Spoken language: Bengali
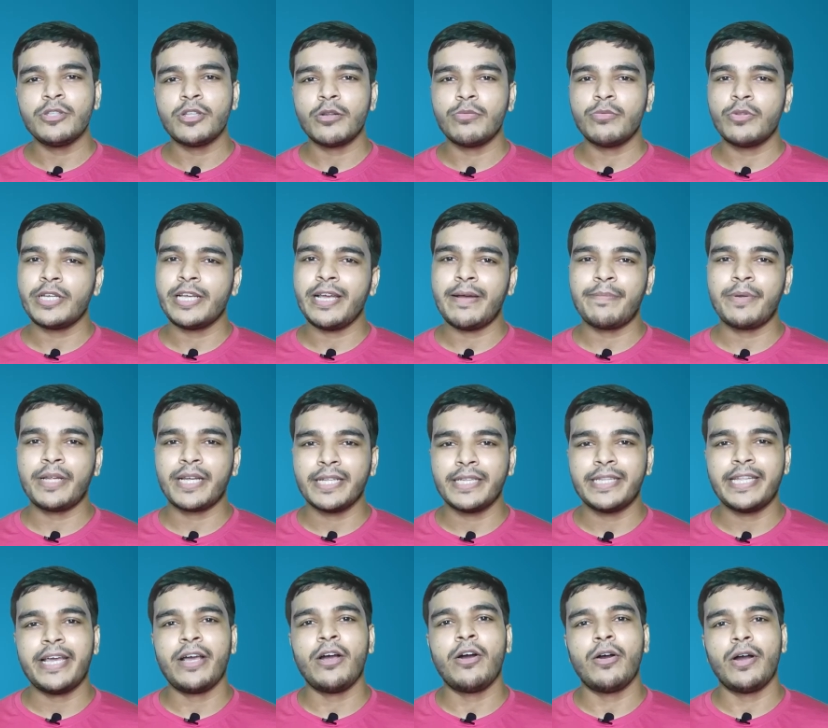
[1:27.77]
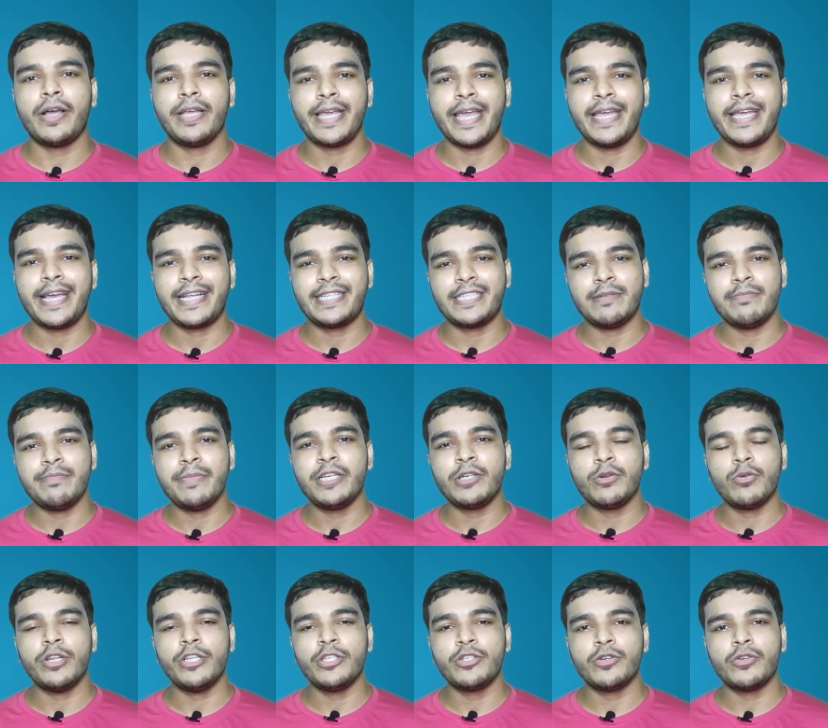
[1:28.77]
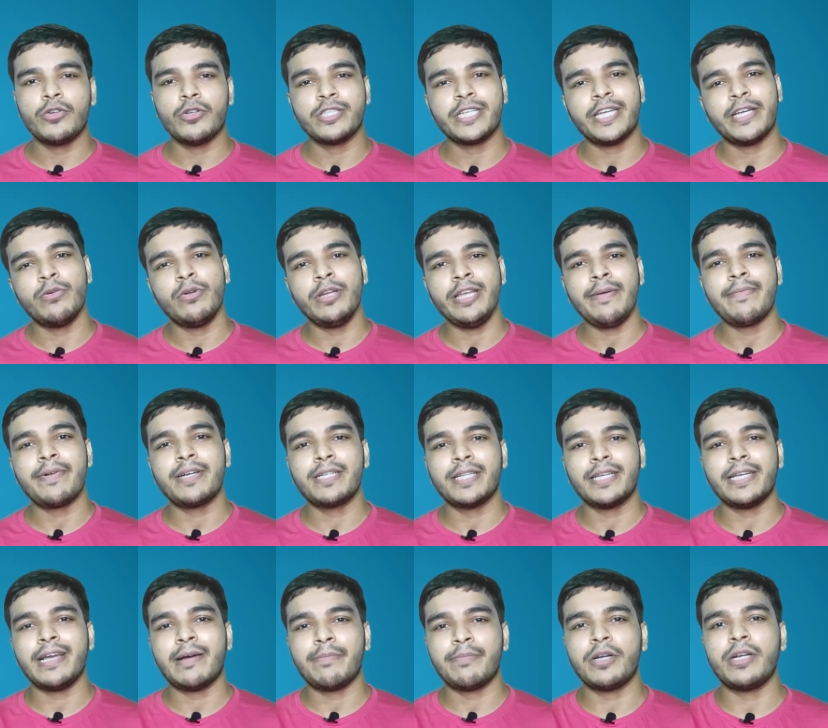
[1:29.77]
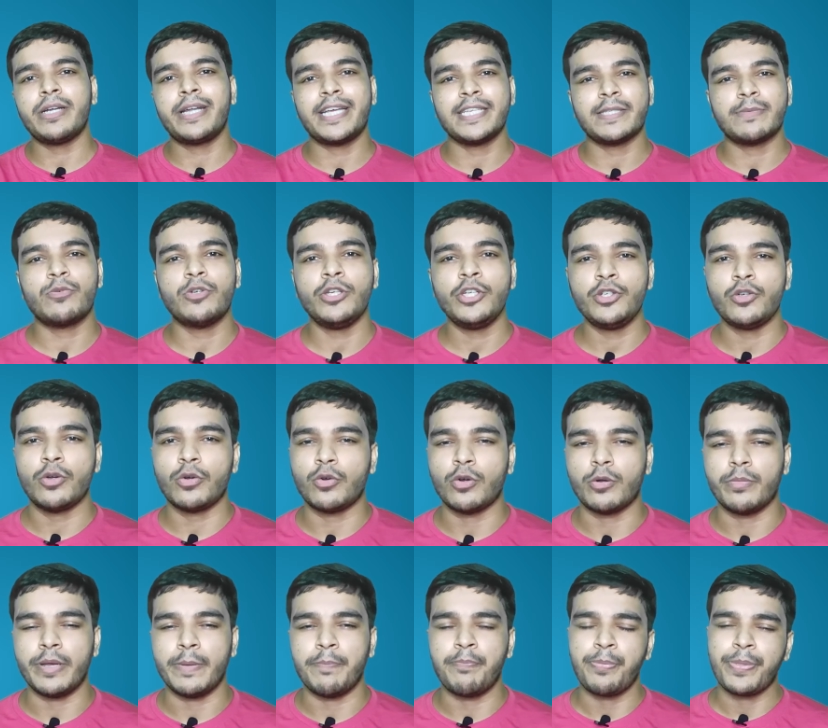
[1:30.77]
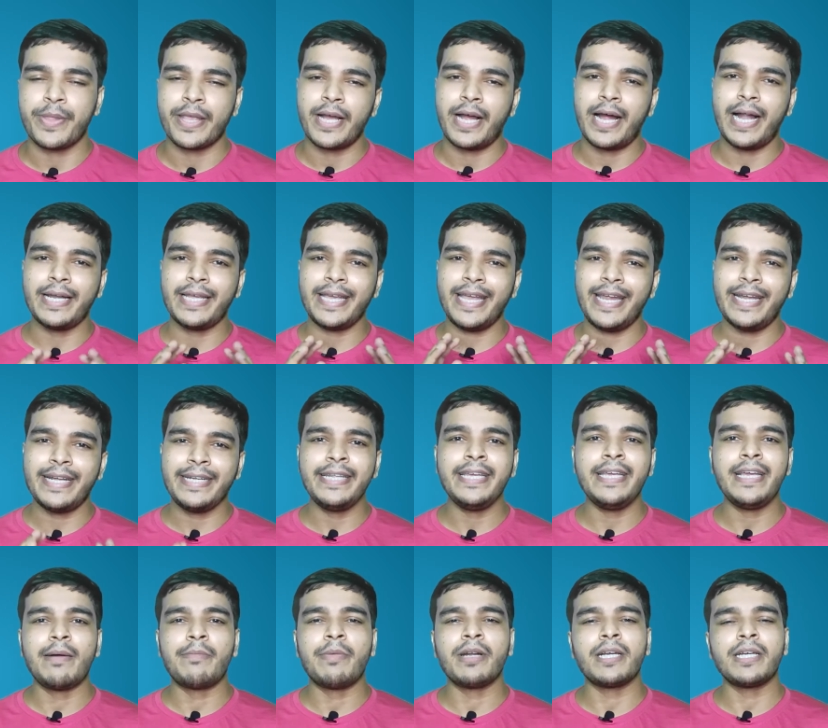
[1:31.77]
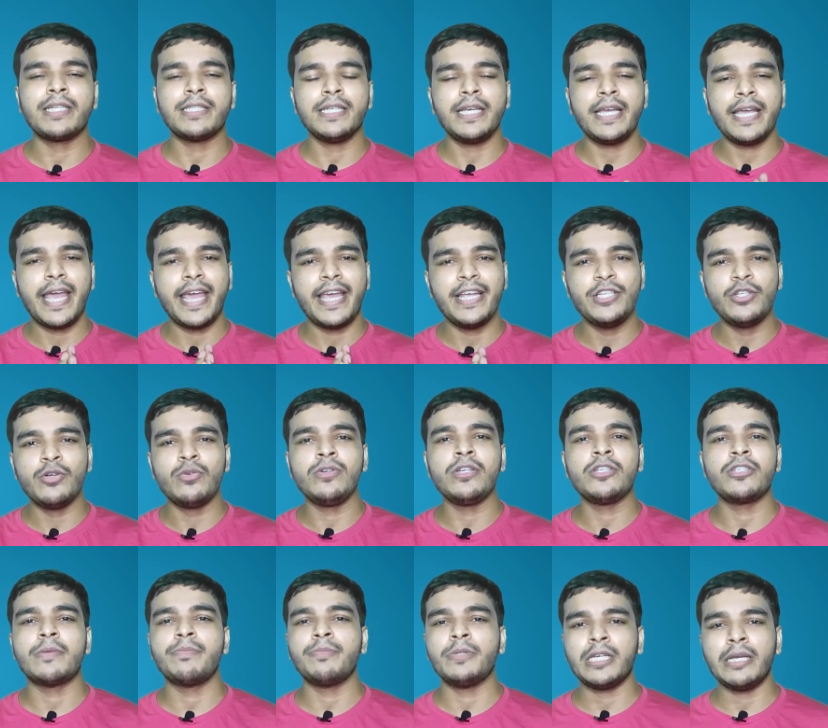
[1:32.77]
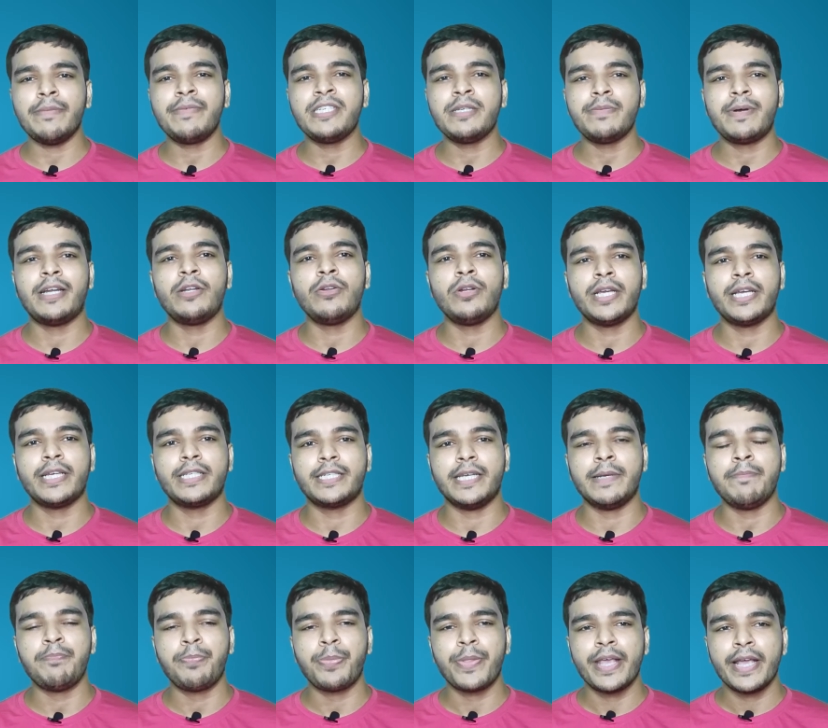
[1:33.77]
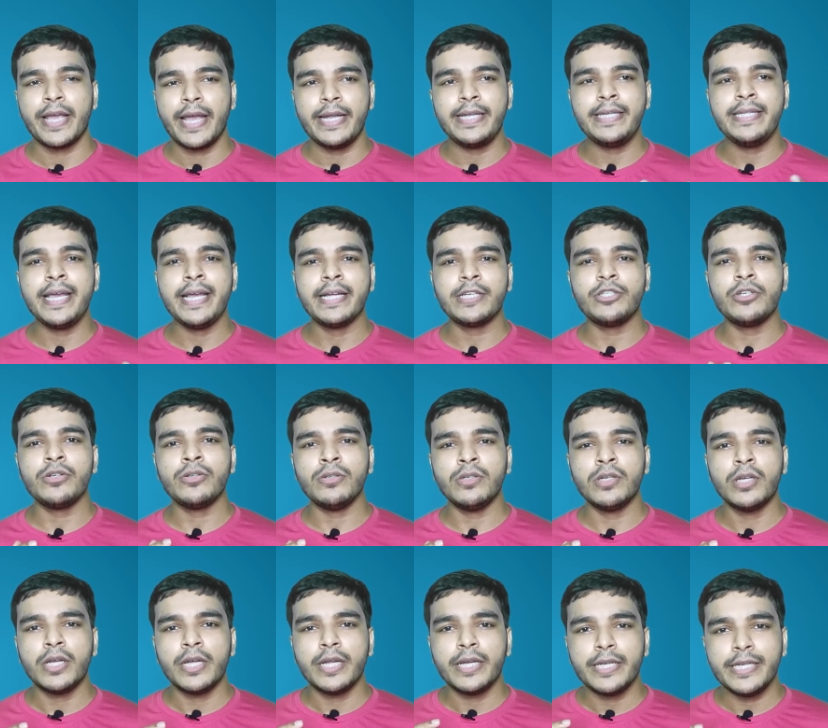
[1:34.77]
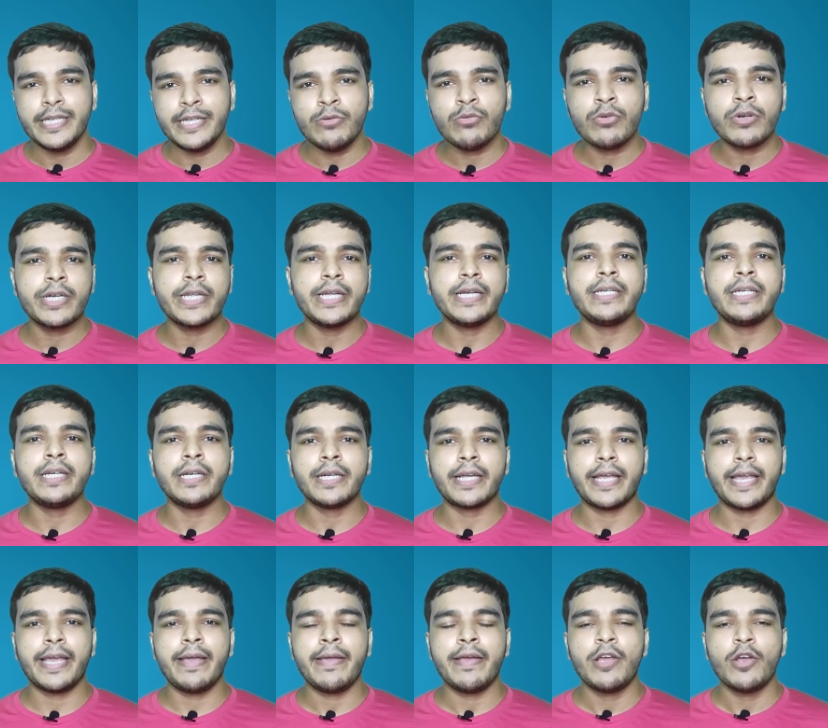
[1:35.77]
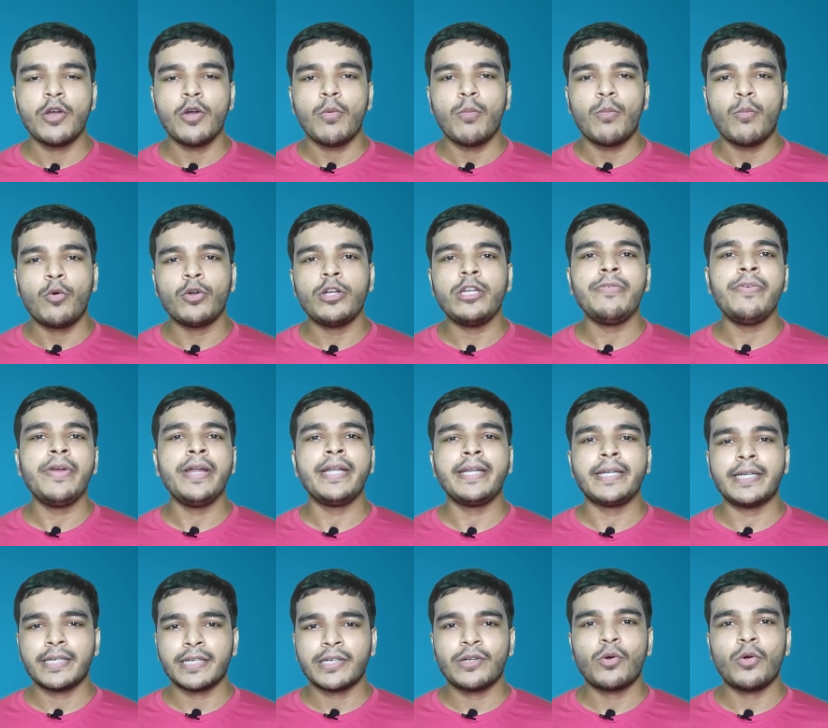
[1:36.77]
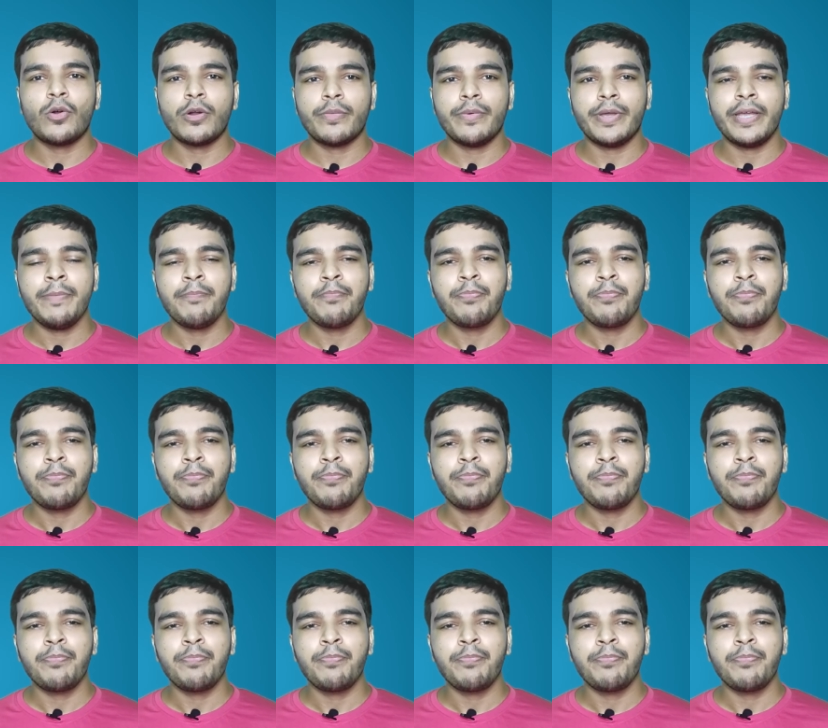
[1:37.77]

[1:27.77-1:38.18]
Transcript: তরফ থেকে আপনাকে দেওয়া হয় এই অ্যাচিভমেন্টগুলির জন্য সেগুলি এবার থেকে আপনার ড্যাশবোর্ডই শো করবে আর এটি আমার কাছে এই জন্য সবথেকে বেশি ভালো লেগেছে এটি একজন নিউ ক্রিয়েটারকে মোটিভেট করবে